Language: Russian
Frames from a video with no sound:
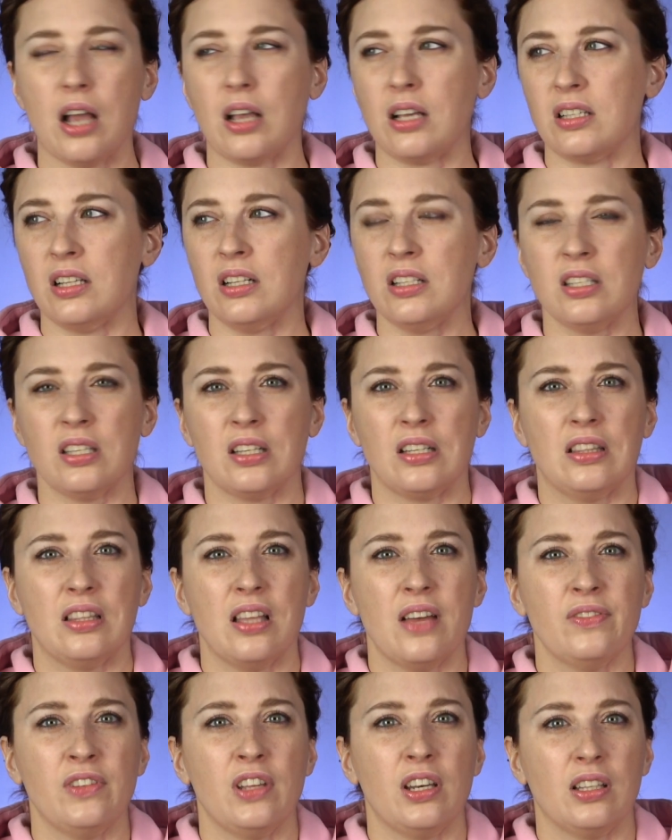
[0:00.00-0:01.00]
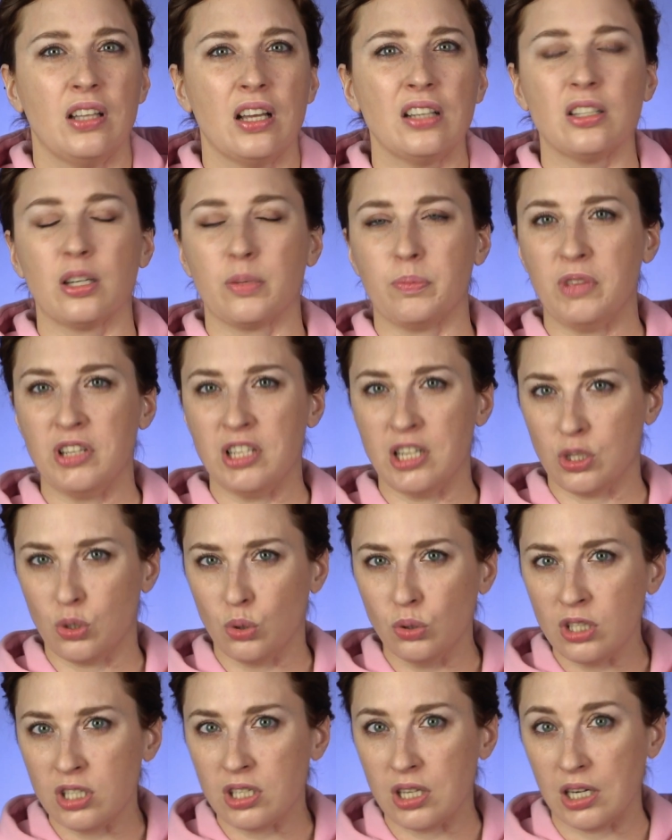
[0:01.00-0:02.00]
оказался главный редактор
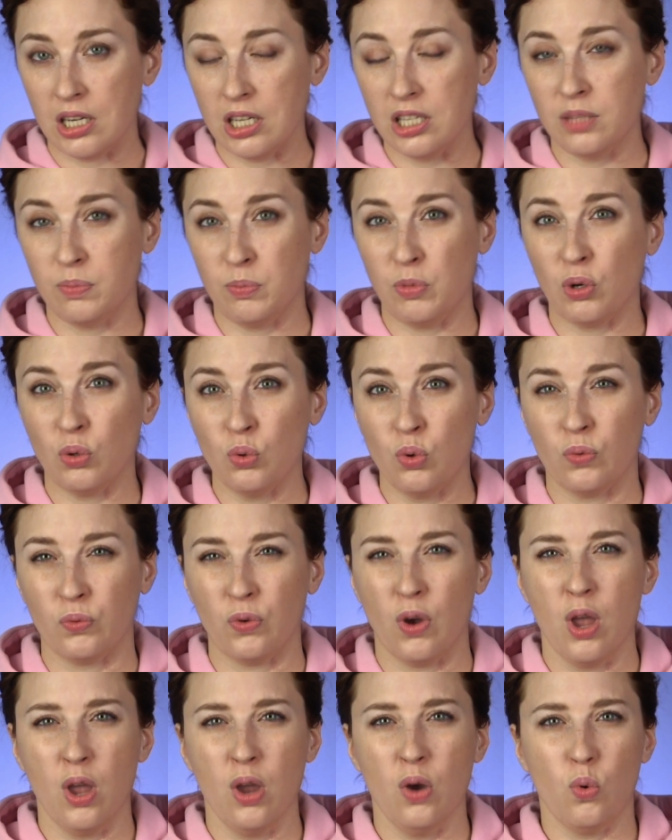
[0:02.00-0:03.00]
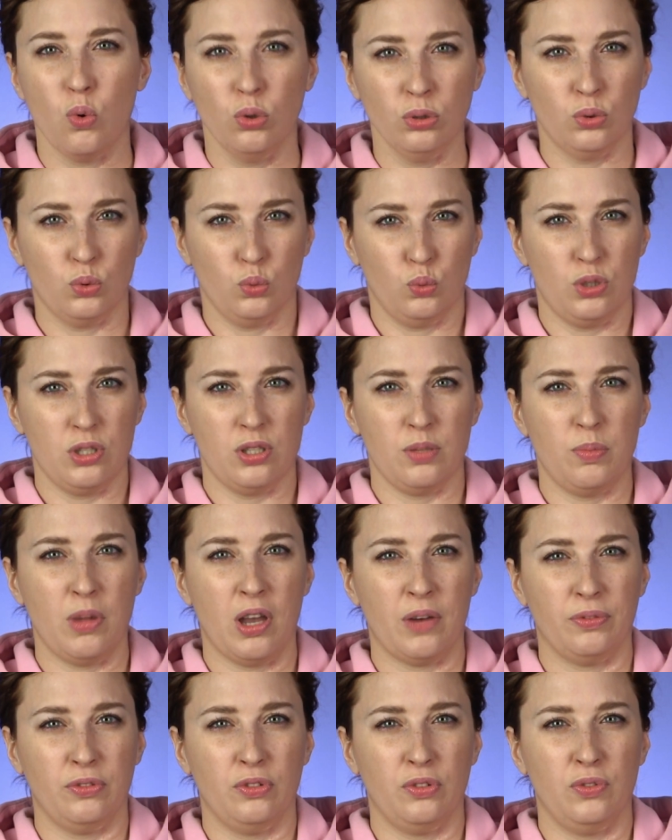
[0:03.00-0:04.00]
«Медиазоны» Сергей Смирнов. Он-то у
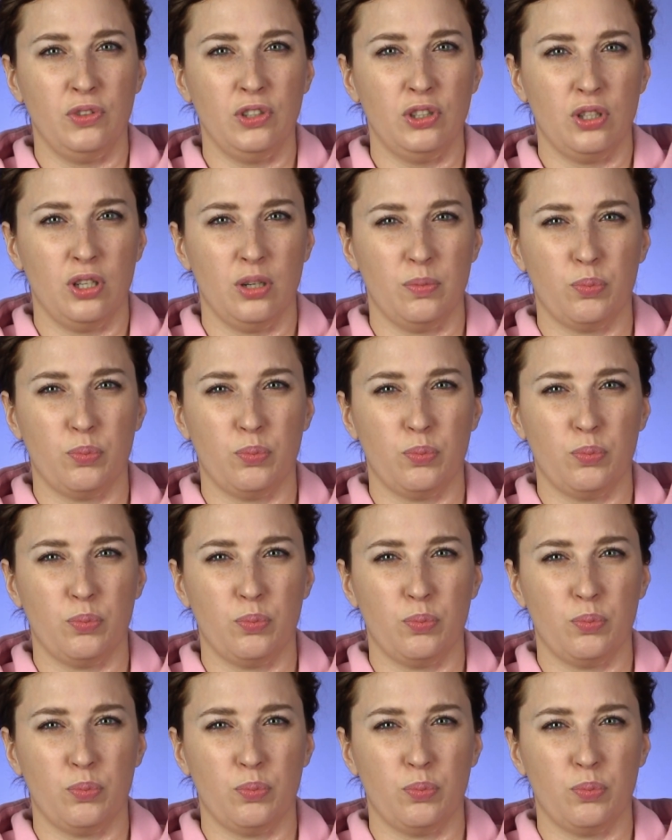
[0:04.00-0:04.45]
себя в Твиттере